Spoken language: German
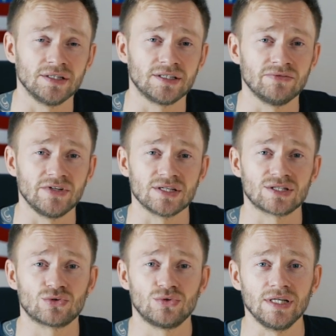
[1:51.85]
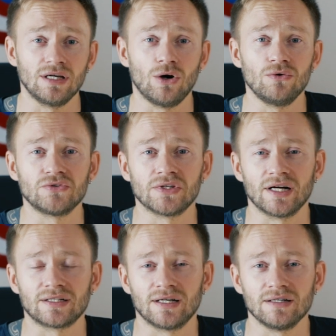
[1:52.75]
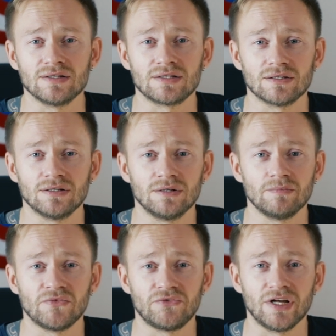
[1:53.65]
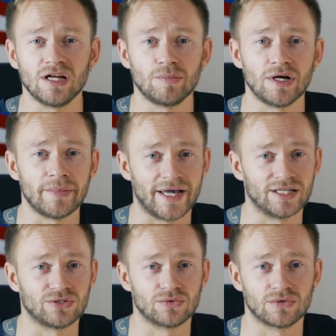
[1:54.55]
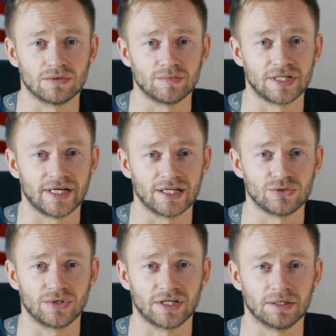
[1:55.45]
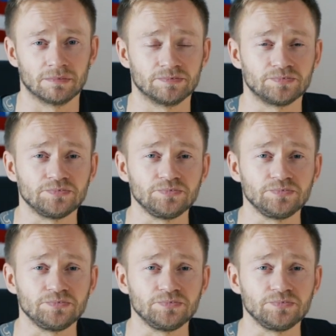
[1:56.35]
denn wenn ihr es zu dick auftragt, kann es ähm, Fehler beim Härtung, bei der Härtung geben.